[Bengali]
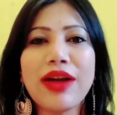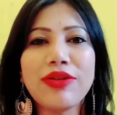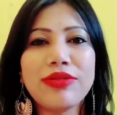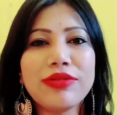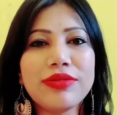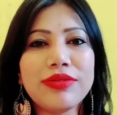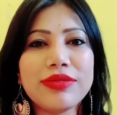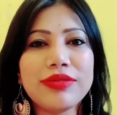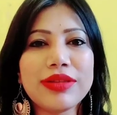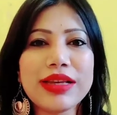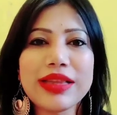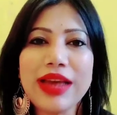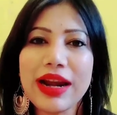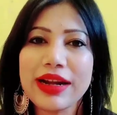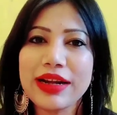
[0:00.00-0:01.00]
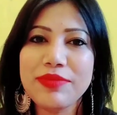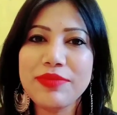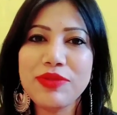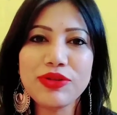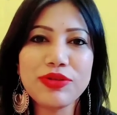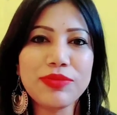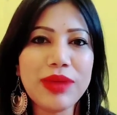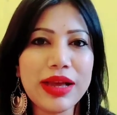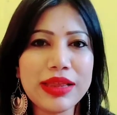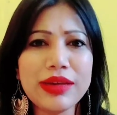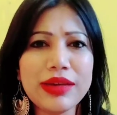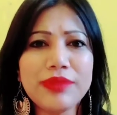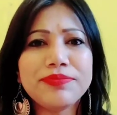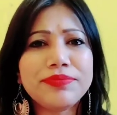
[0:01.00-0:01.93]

এখন হচ্ছে চারটে মতো বাজে